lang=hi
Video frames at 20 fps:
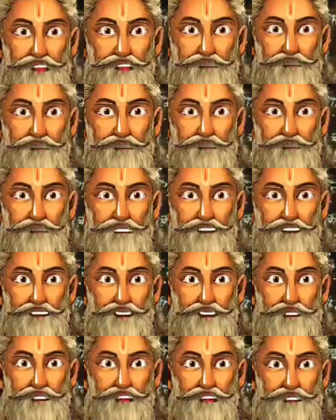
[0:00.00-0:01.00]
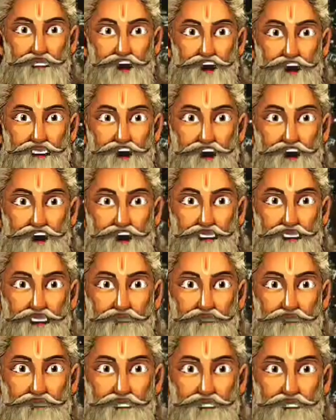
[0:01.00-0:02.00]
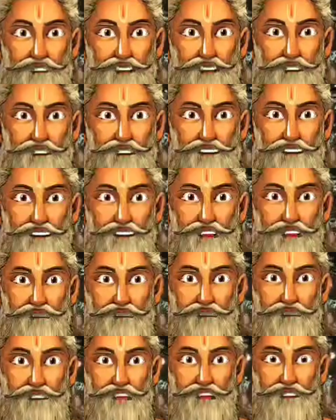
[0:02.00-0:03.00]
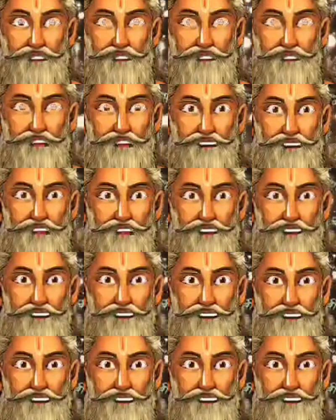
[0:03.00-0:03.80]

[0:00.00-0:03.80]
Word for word: वास्तु विज्ञान में तवे के कई उपाय बताए गए हैं